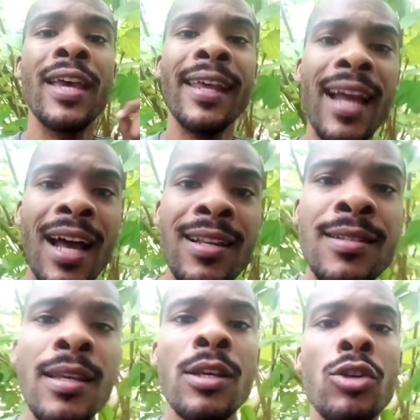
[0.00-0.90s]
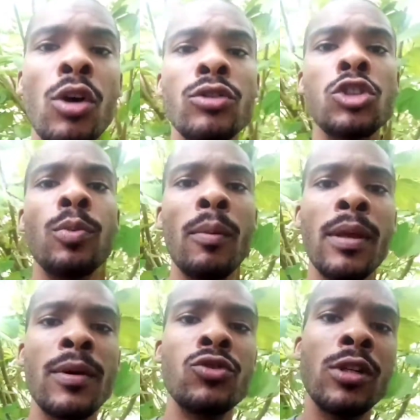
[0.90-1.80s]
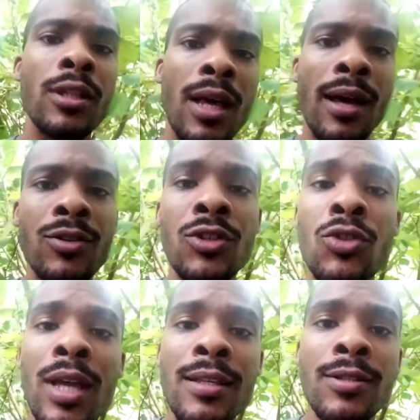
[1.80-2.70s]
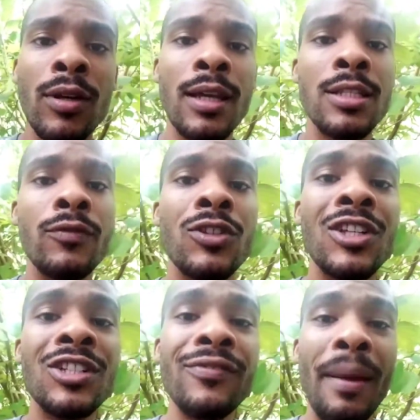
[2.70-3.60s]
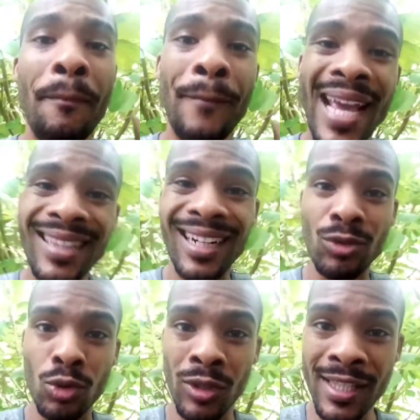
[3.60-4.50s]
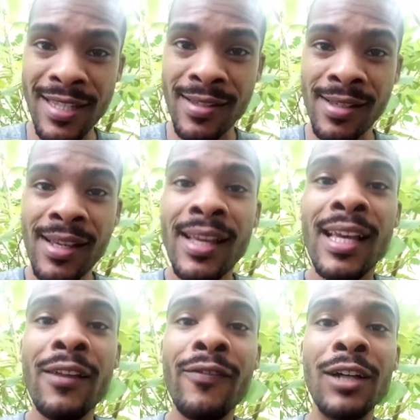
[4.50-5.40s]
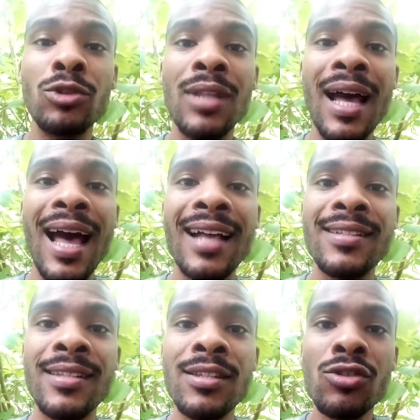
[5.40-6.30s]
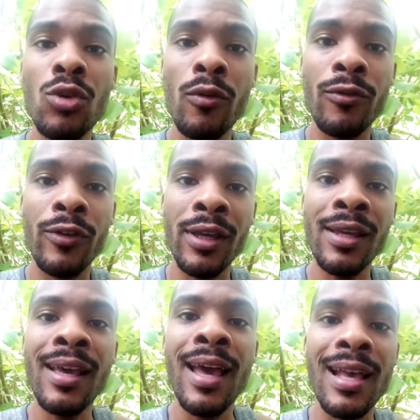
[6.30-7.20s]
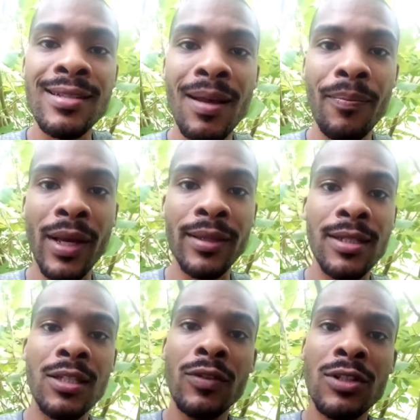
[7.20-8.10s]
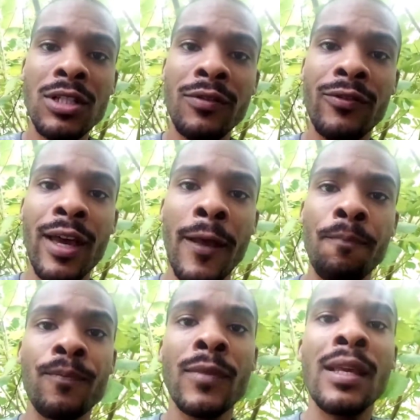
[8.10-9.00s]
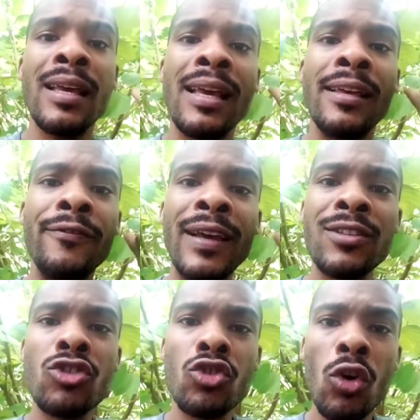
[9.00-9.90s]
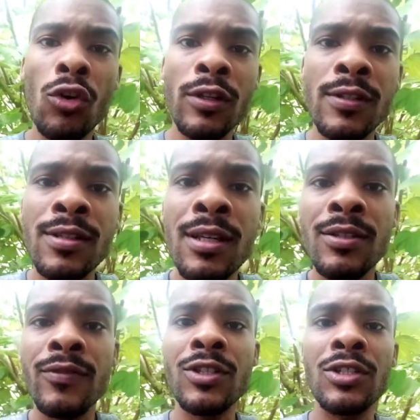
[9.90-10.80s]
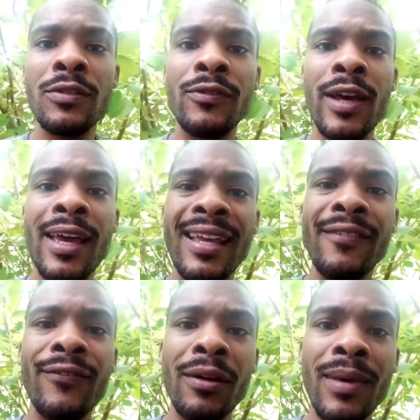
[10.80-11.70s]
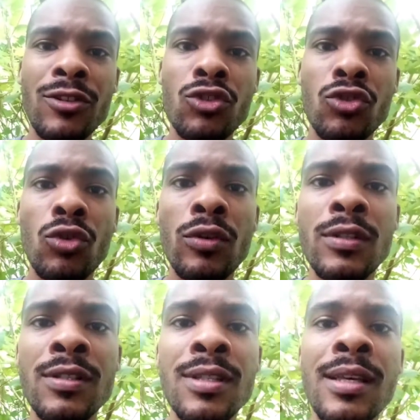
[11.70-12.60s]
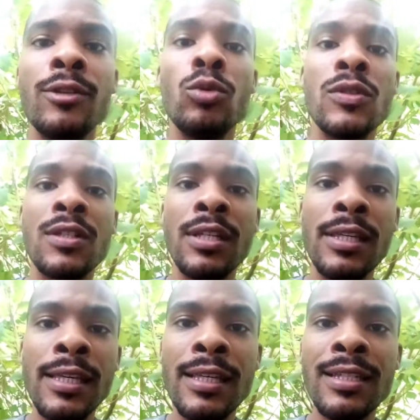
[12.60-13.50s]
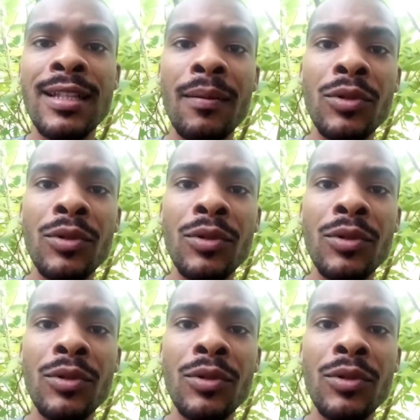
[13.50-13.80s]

renais e outros problemas urinários. Isso quer dizer o quê? Que se você tiver pedra nos rins, ele vai ajudar a dissolver essa pedra. Se você tiver infecções, se você tiver inflamações nos rins, na